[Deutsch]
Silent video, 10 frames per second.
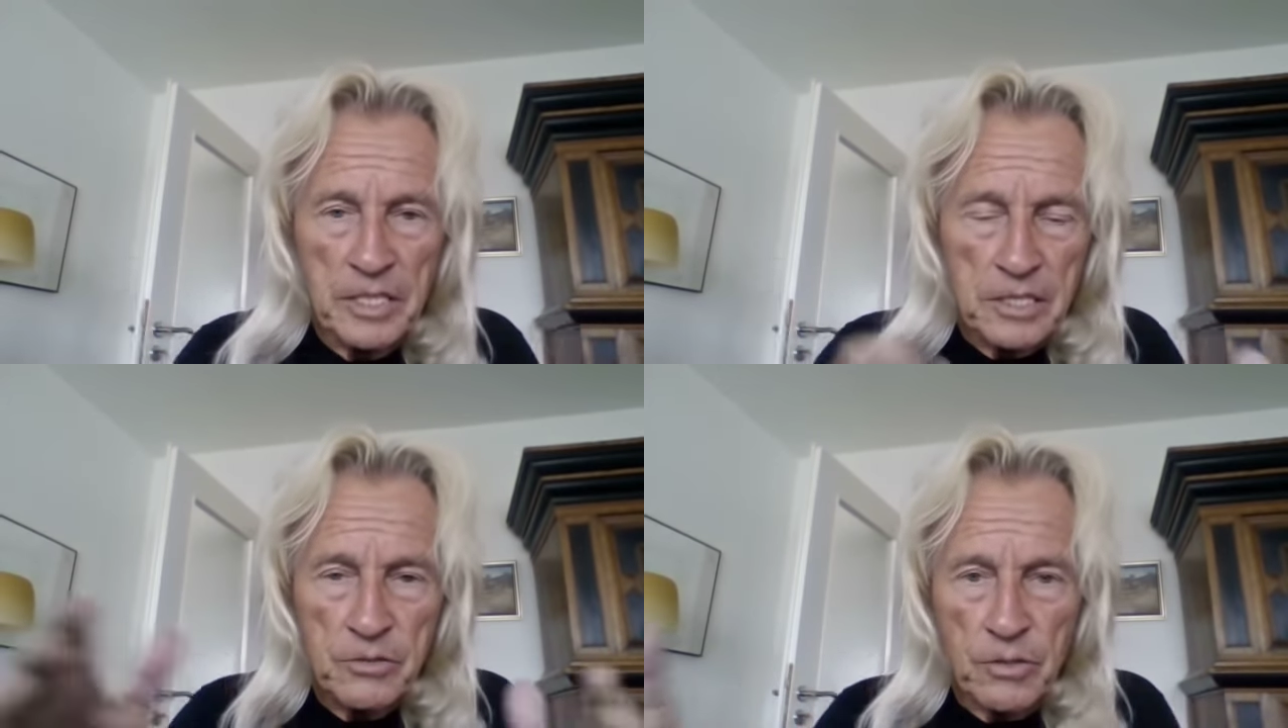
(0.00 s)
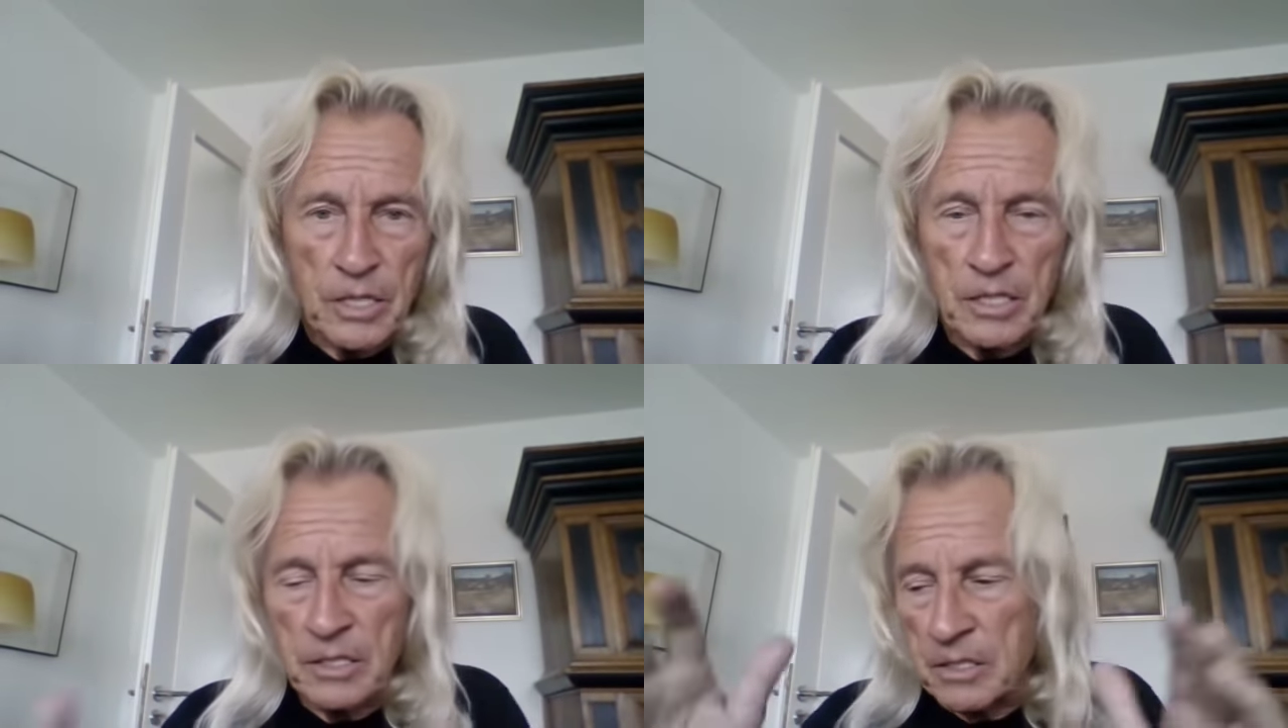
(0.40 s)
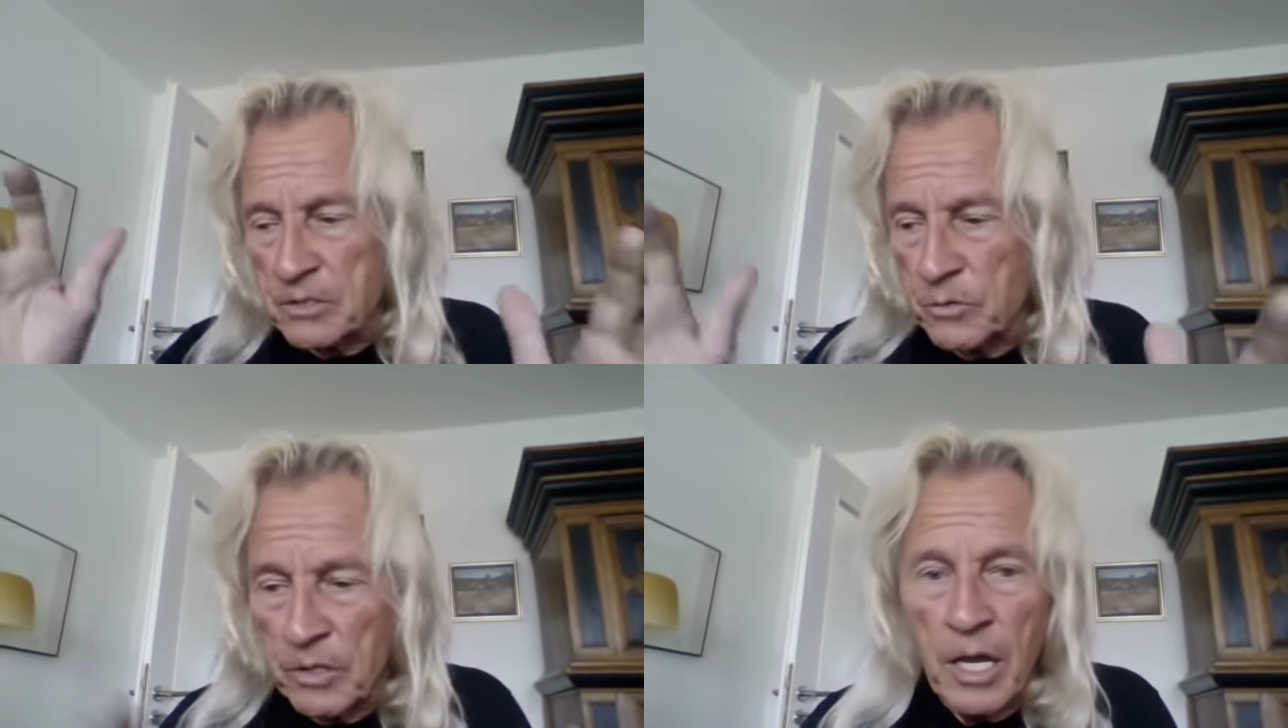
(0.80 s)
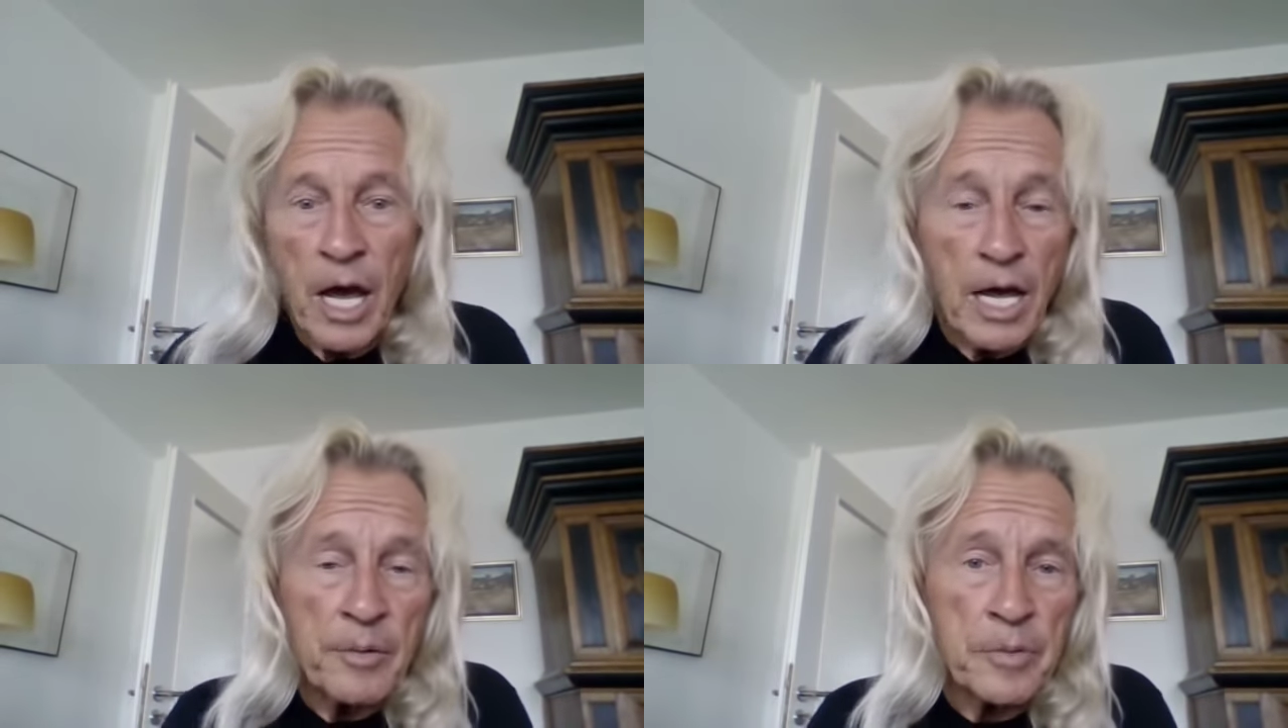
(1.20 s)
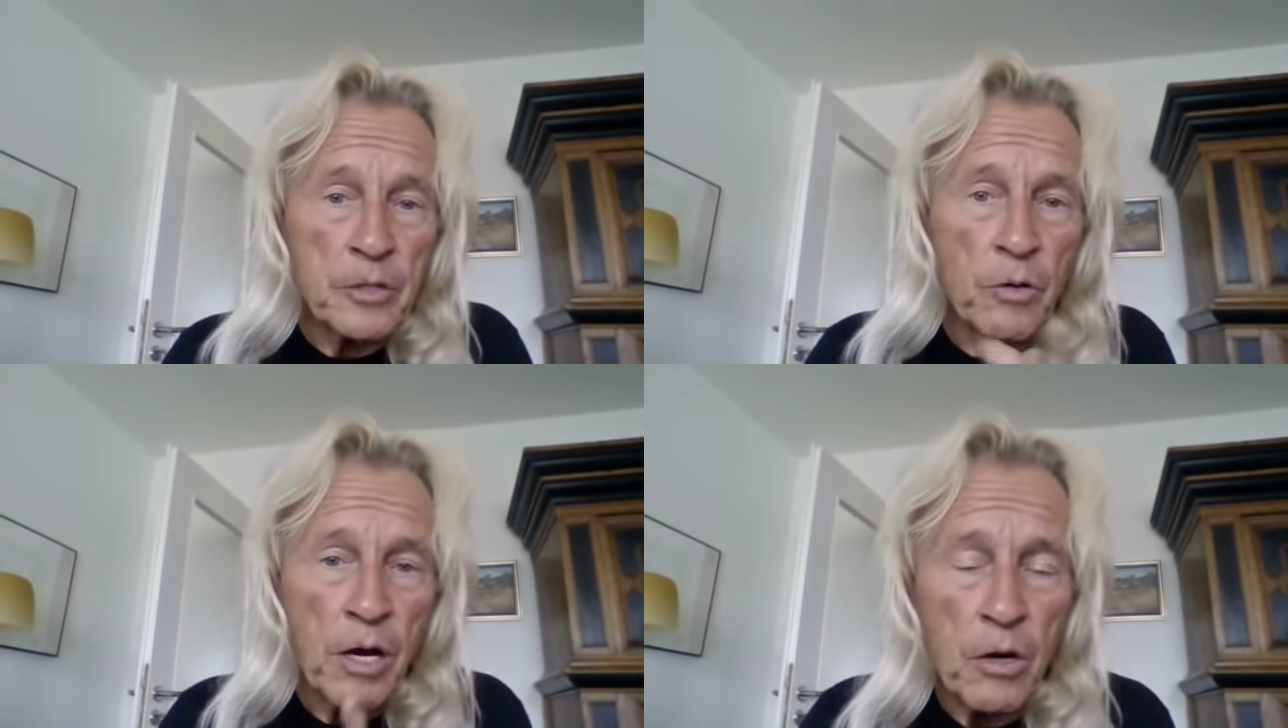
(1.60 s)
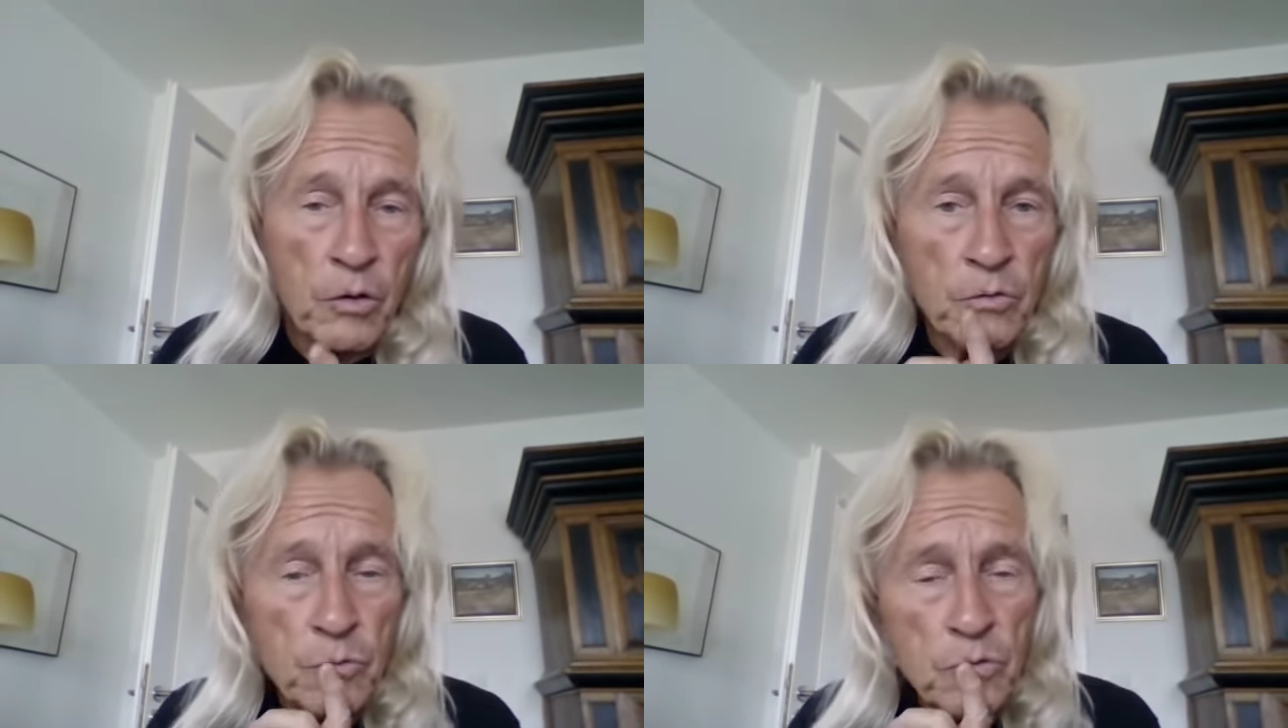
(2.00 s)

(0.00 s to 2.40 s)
dies oder jenes, gut. Aber doch auch